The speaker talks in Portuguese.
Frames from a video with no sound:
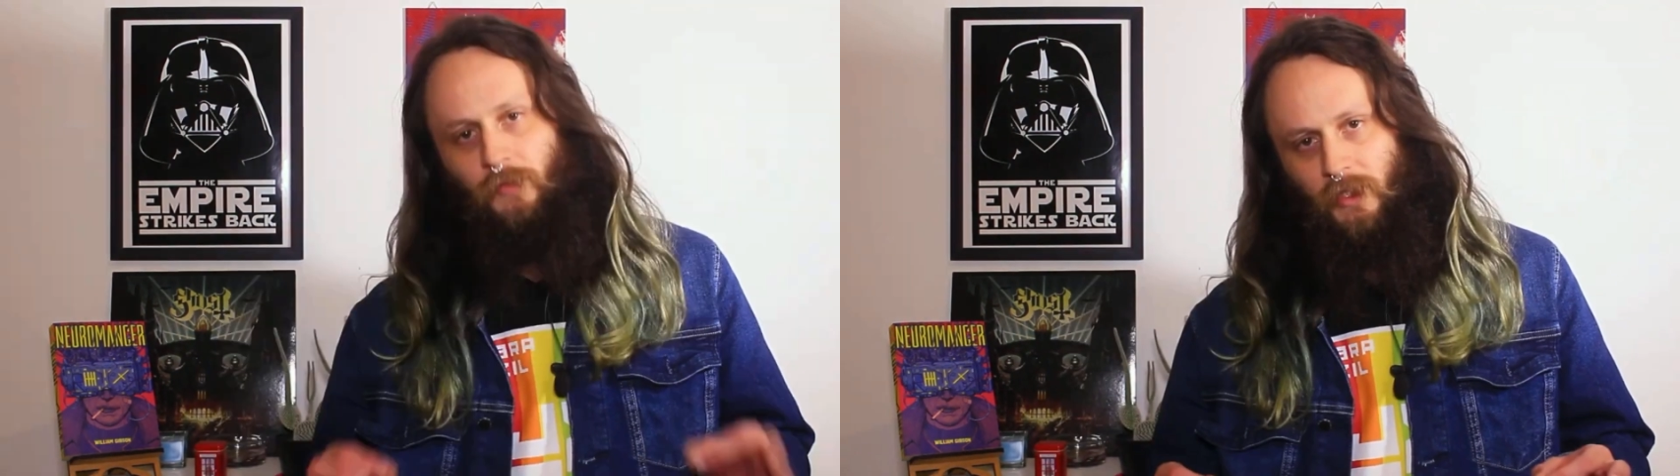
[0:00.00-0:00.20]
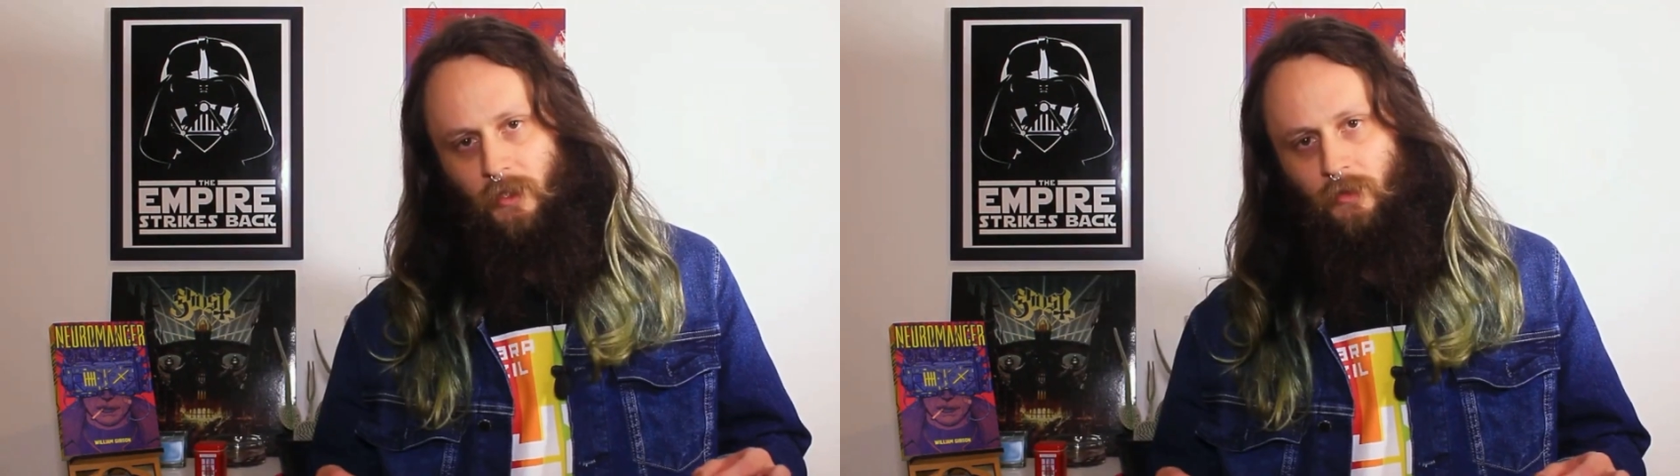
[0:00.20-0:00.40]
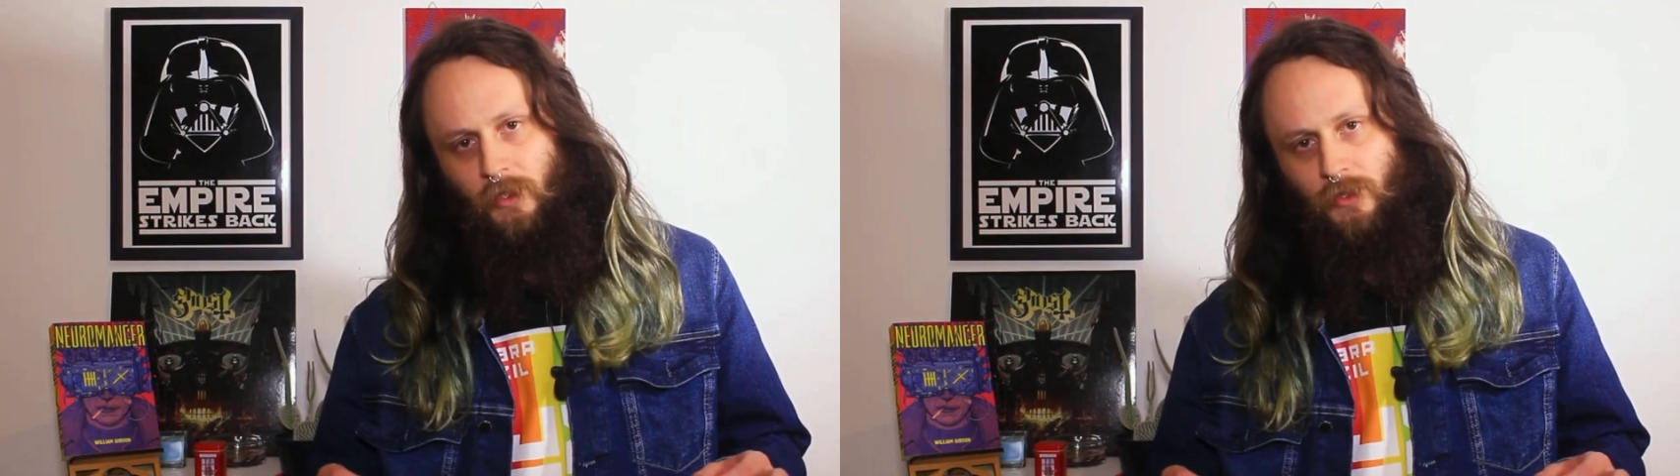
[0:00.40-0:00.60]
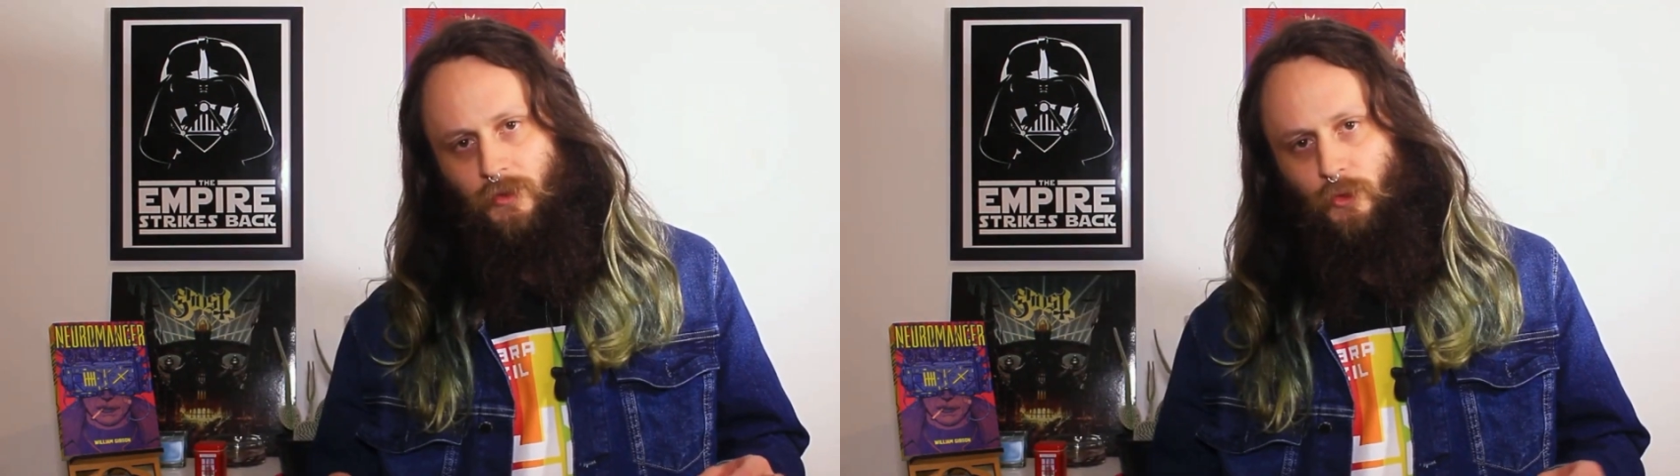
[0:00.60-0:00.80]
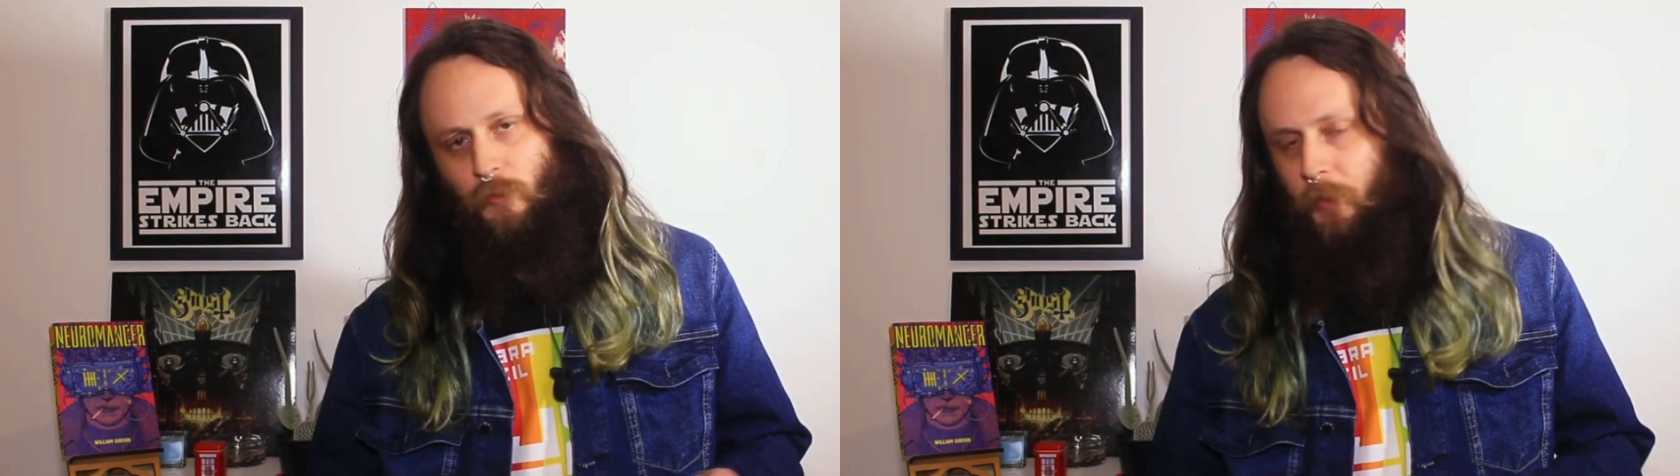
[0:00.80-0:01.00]
E falando
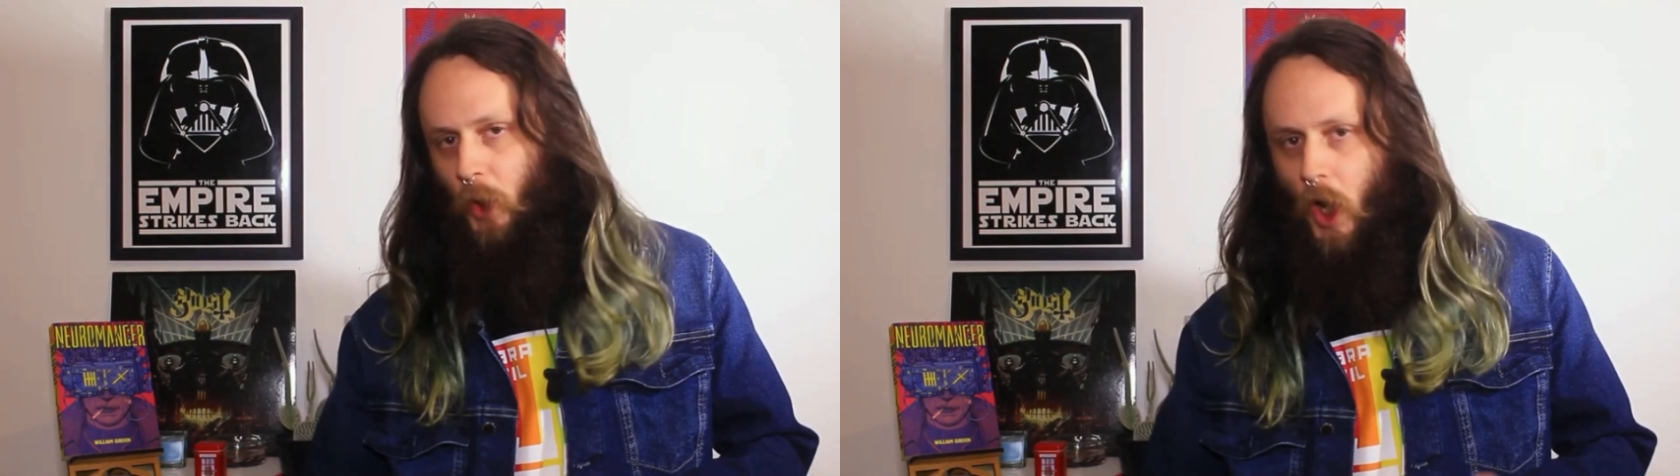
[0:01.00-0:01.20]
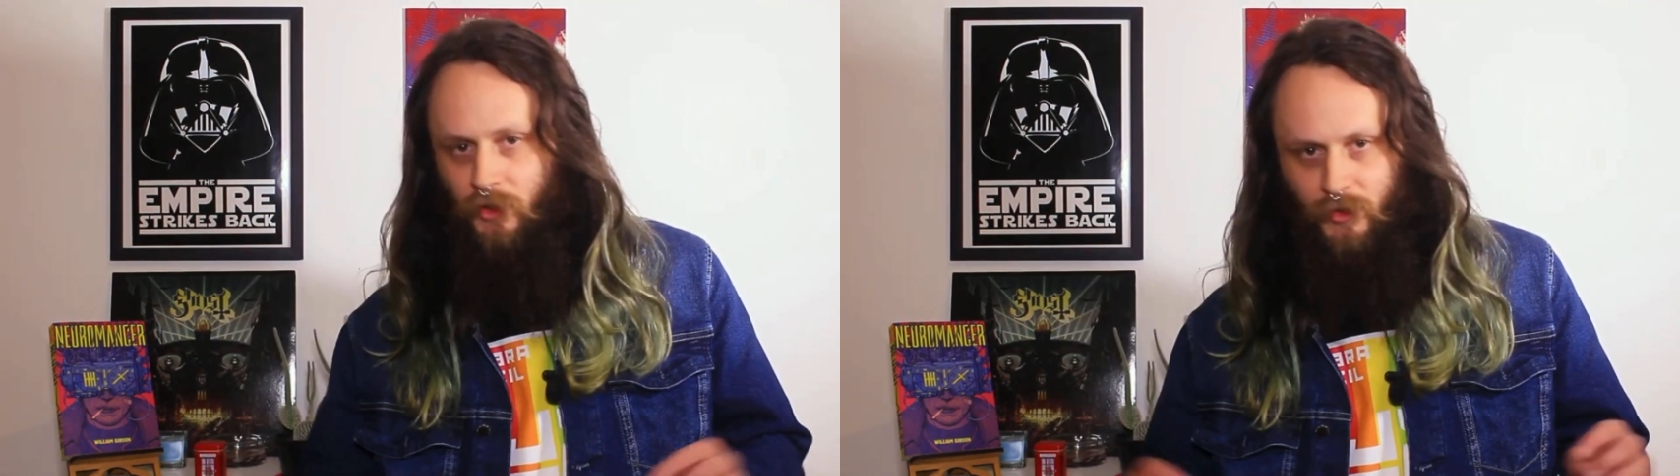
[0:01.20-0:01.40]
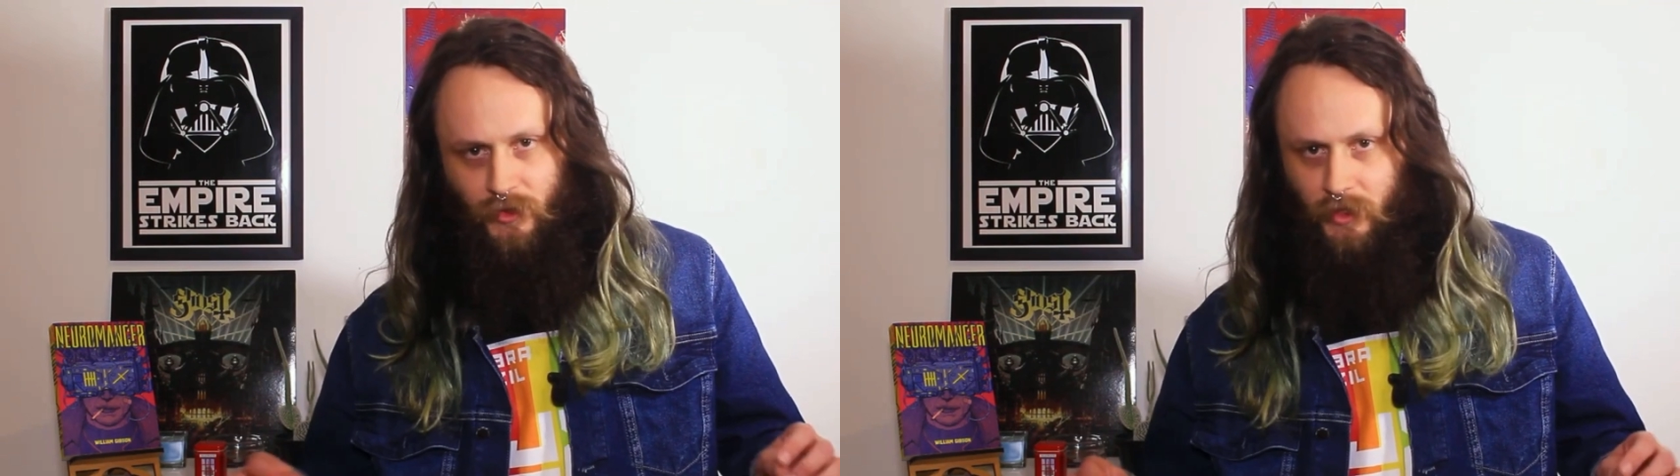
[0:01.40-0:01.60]
nisso, os plots